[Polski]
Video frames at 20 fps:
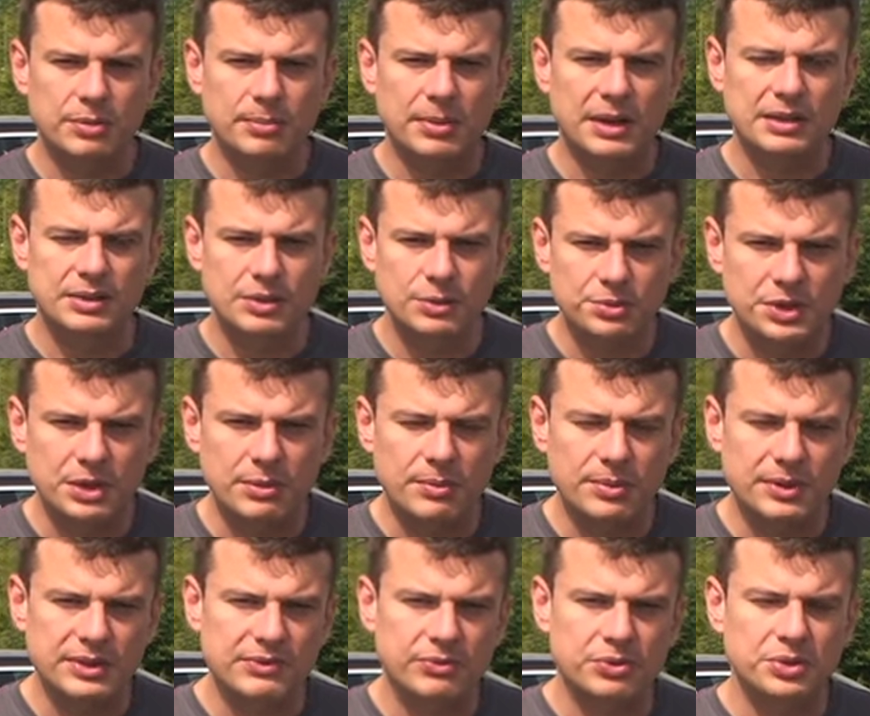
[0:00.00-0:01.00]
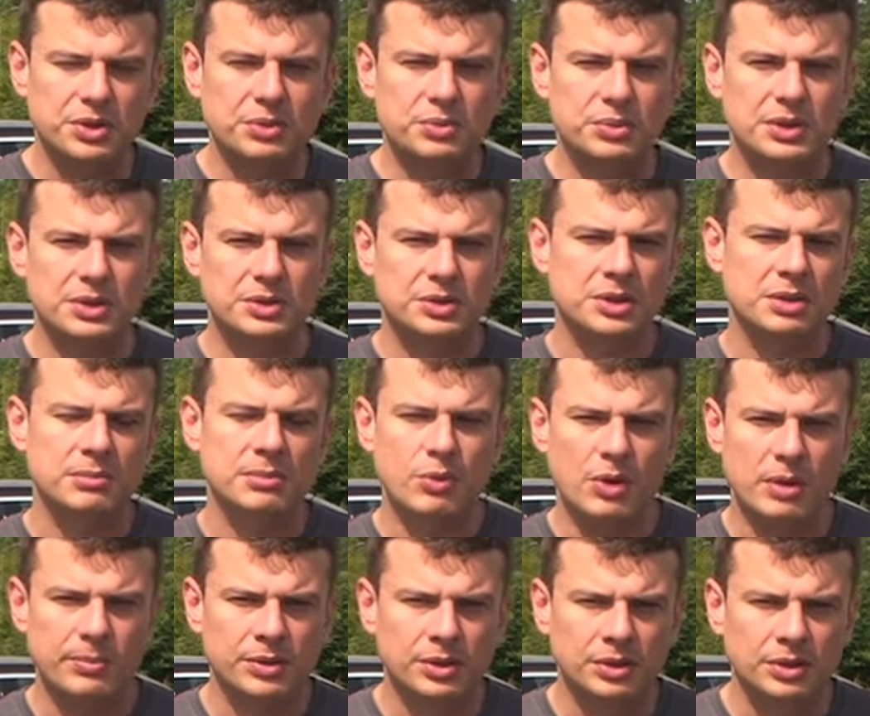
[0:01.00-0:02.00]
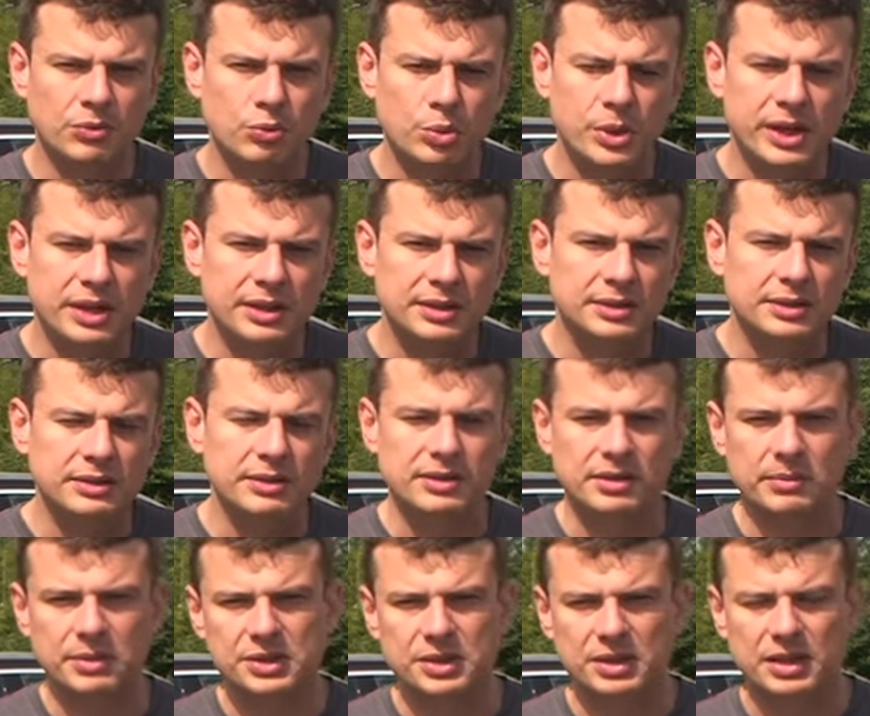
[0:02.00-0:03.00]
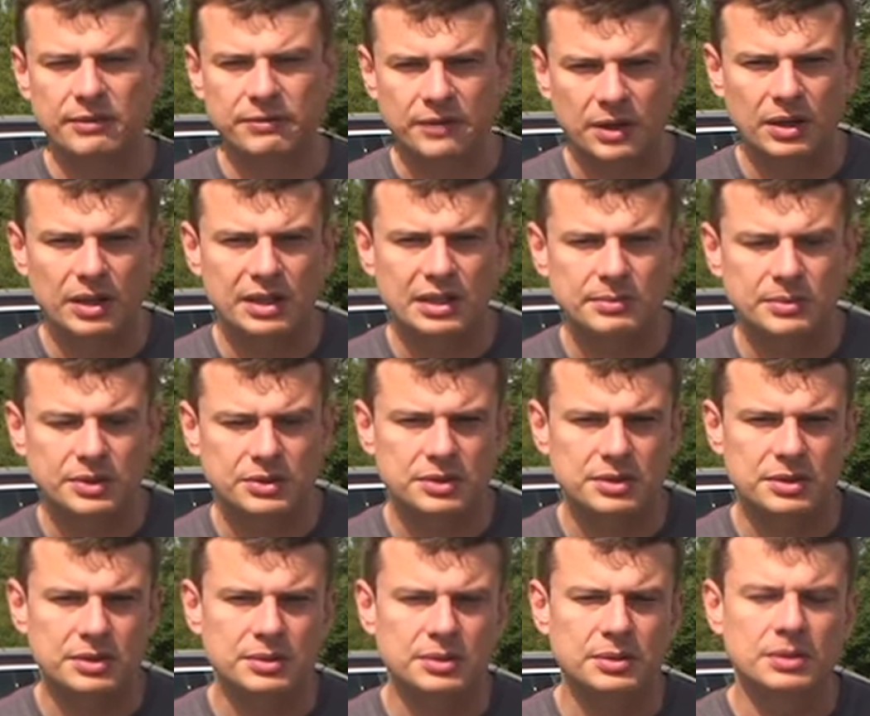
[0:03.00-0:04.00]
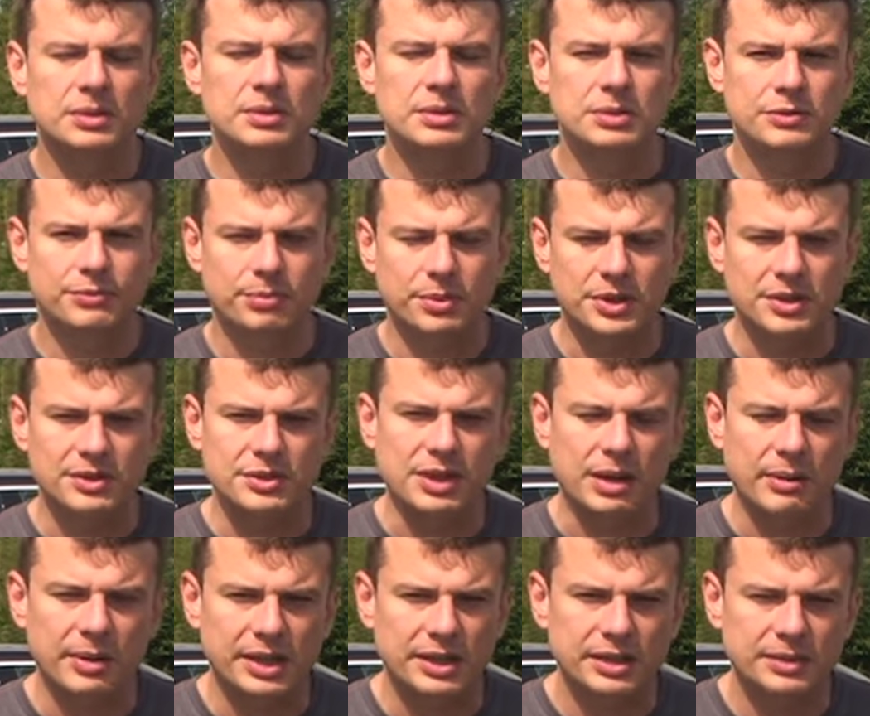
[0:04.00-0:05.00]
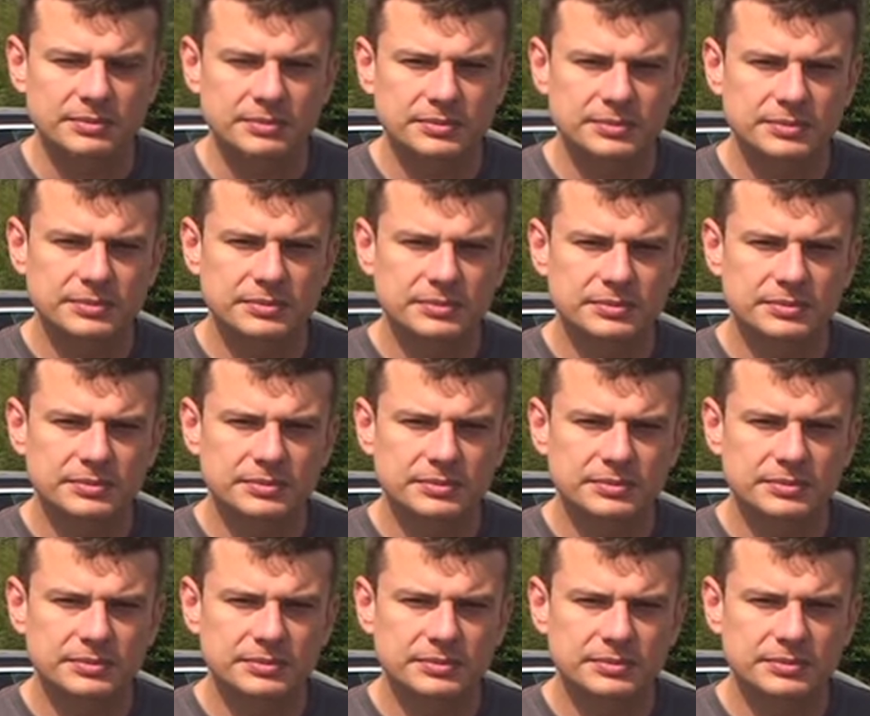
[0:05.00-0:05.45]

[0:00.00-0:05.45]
Bardzo uprzejmie Państwu dziękuję, życzę miłej pogody w weekend i do zobaczenia w kolejnym odcinku już w poniedziałek.